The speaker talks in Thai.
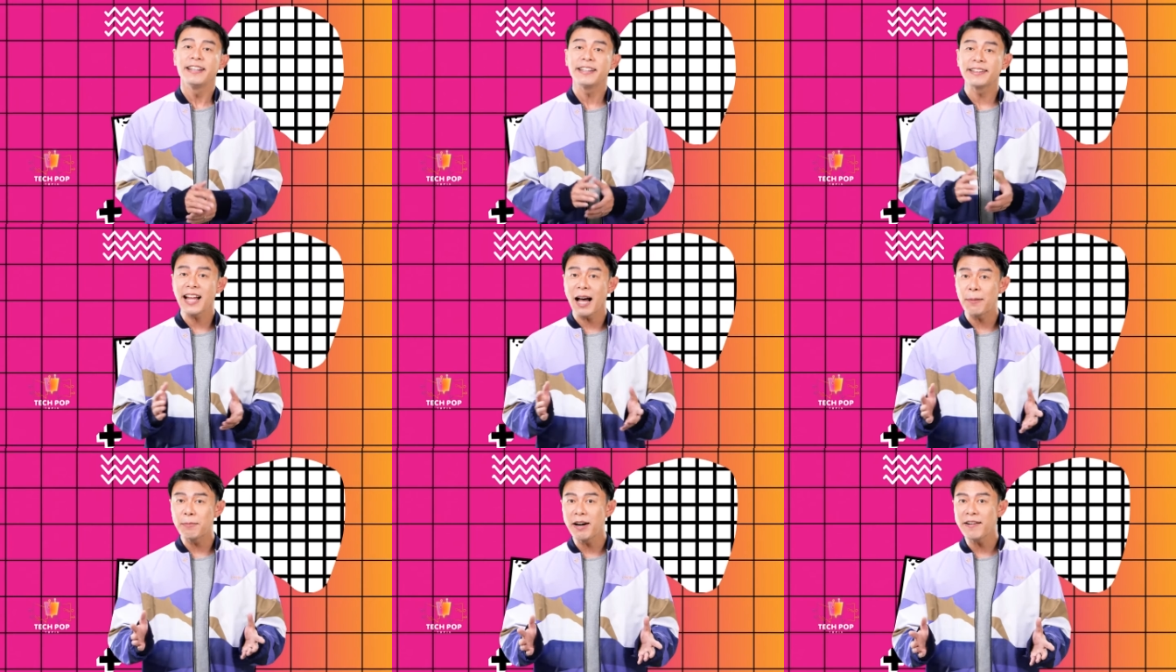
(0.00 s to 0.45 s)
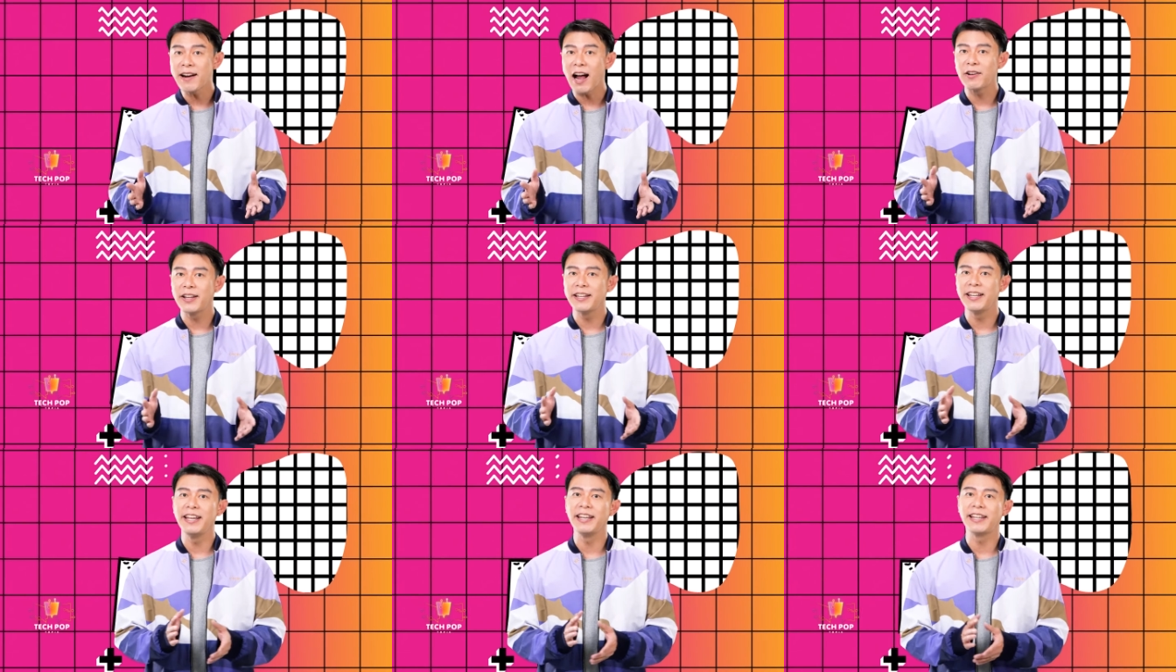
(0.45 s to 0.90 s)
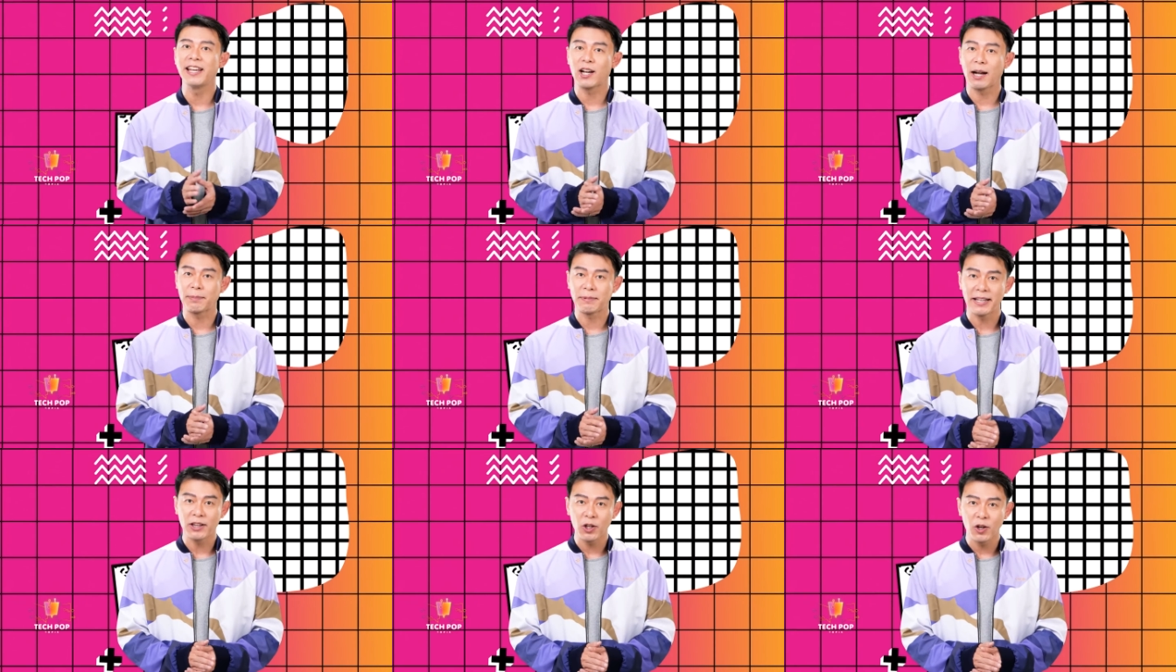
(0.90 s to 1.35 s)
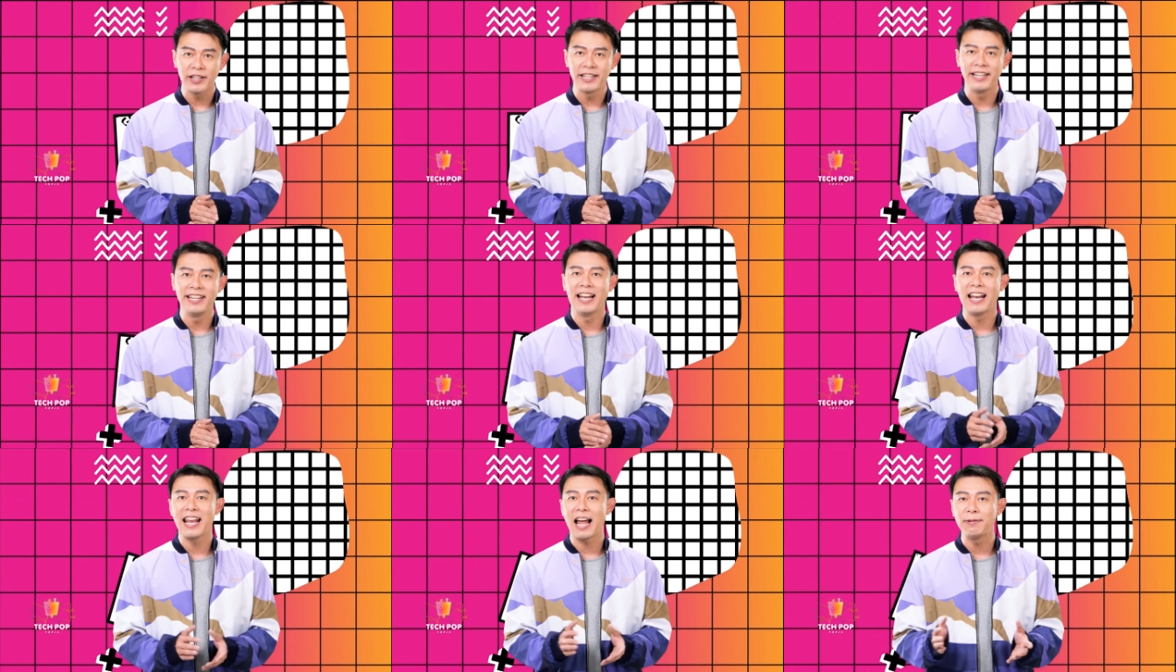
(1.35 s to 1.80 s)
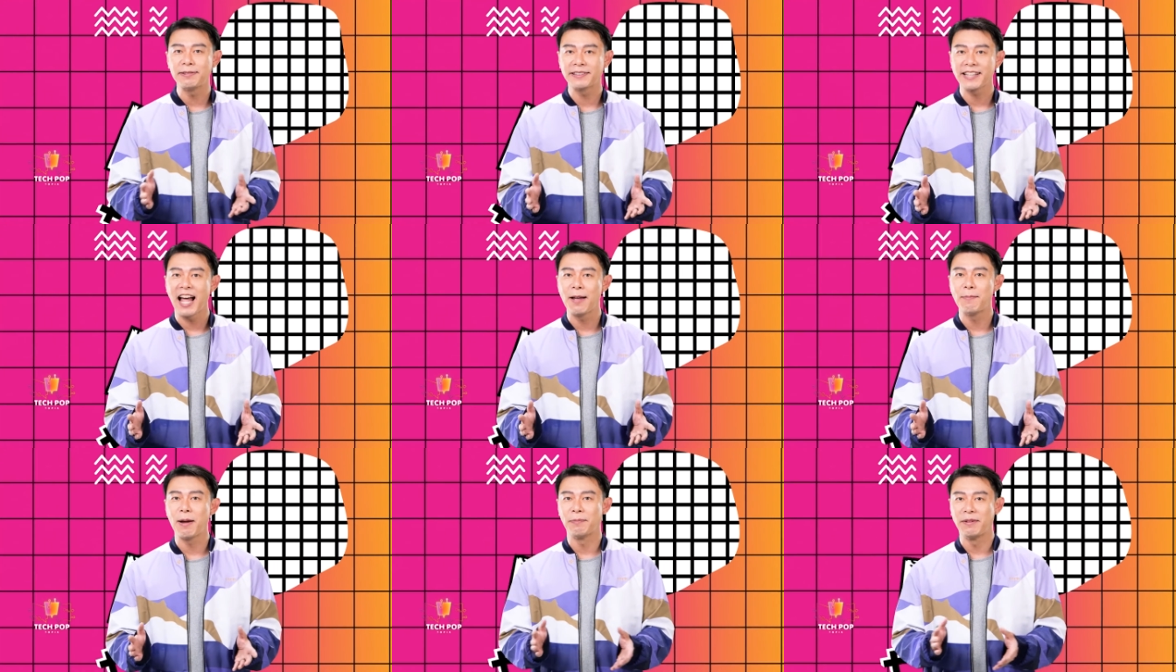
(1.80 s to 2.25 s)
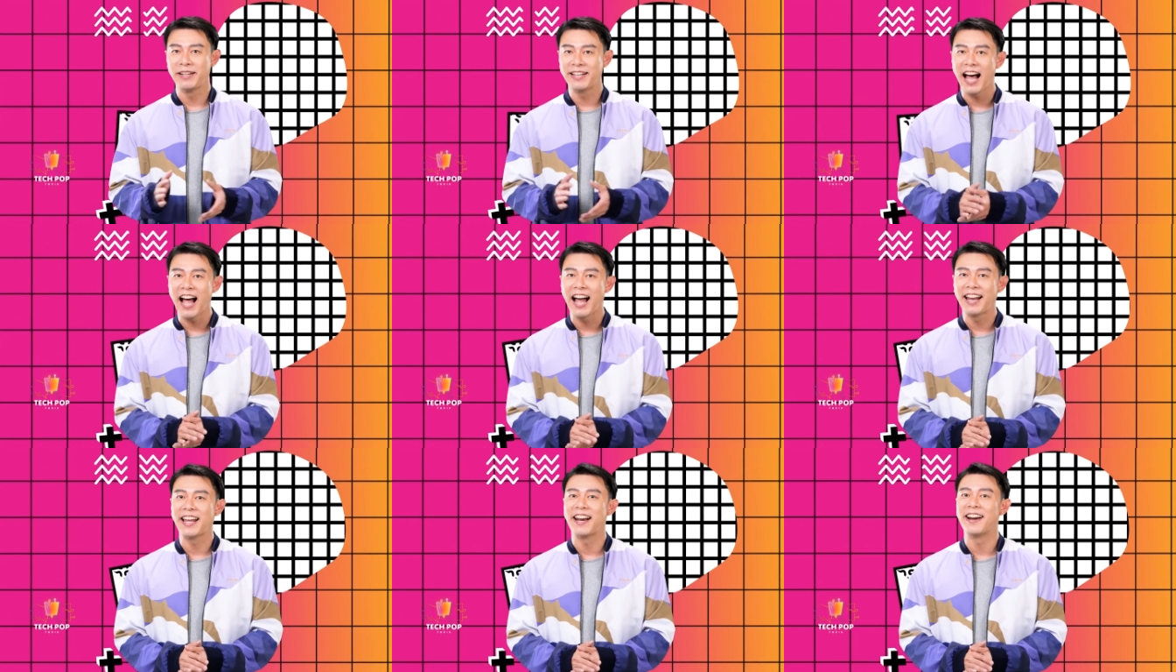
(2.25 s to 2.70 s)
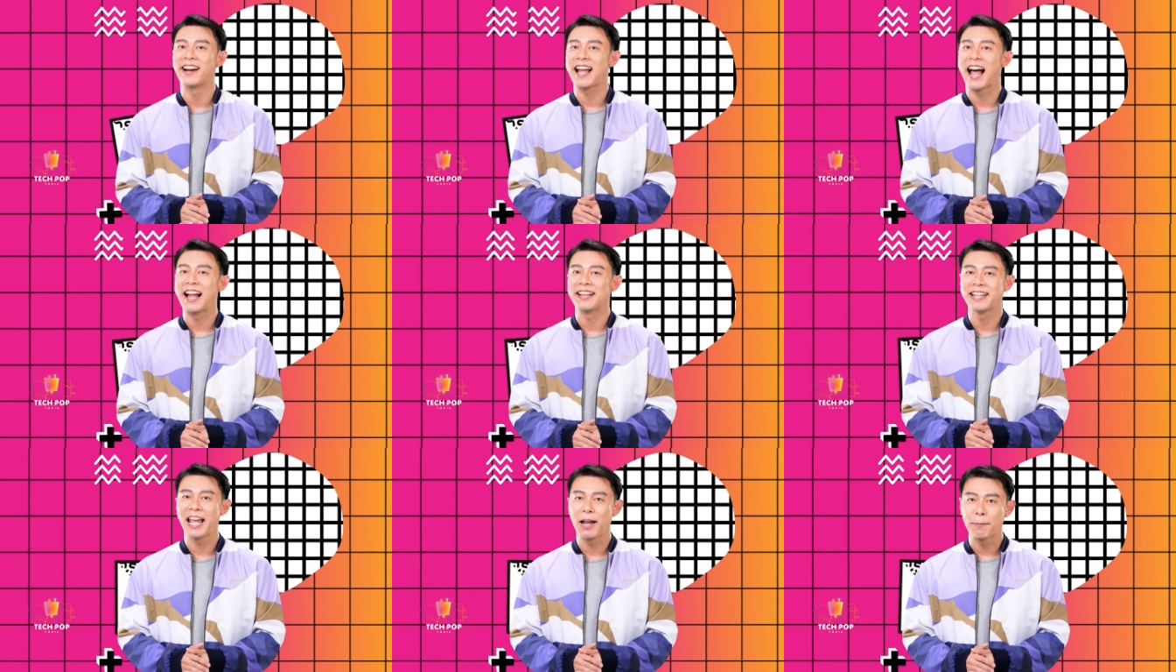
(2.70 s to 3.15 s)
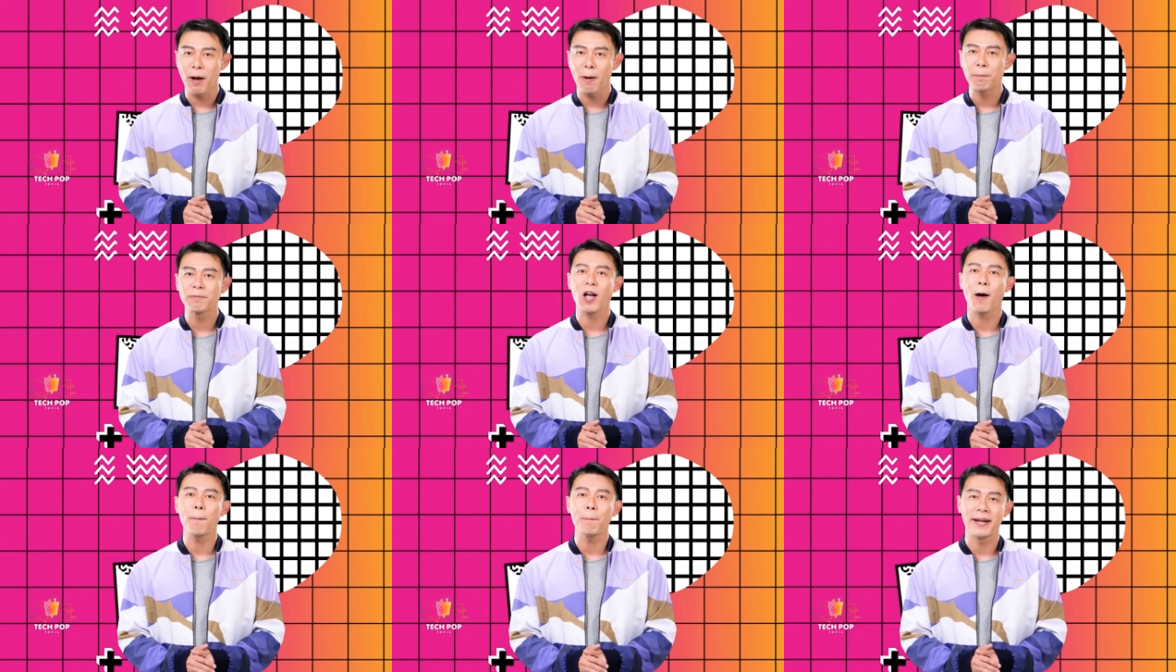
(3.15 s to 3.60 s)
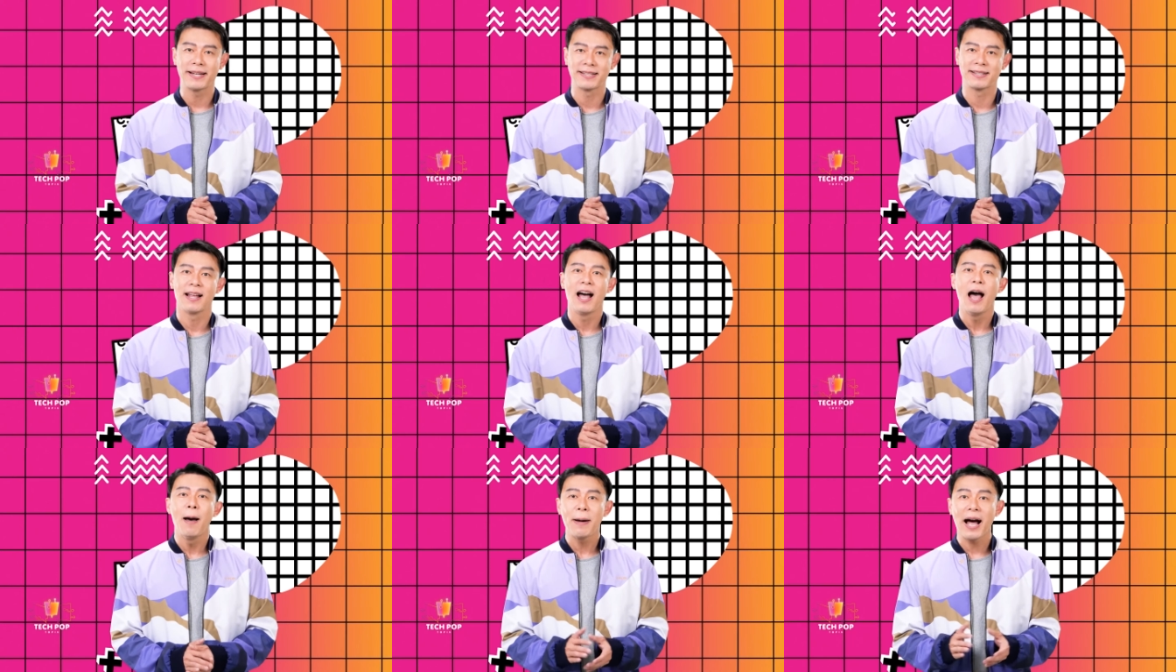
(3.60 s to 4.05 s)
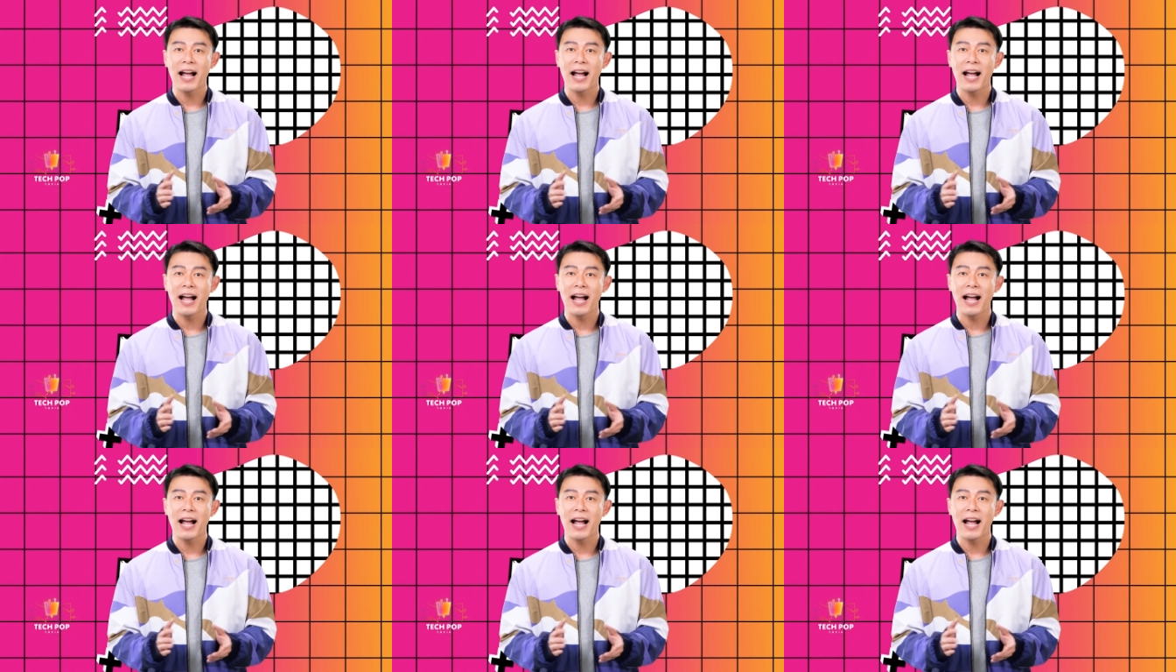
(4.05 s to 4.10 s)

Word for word: ติดตามเรื่องราวดีๆเกี่ยวกับเทคโนโลยีและไลฟ์สไตล์แบบนี้ได้ในรายการ Tech Pop Topics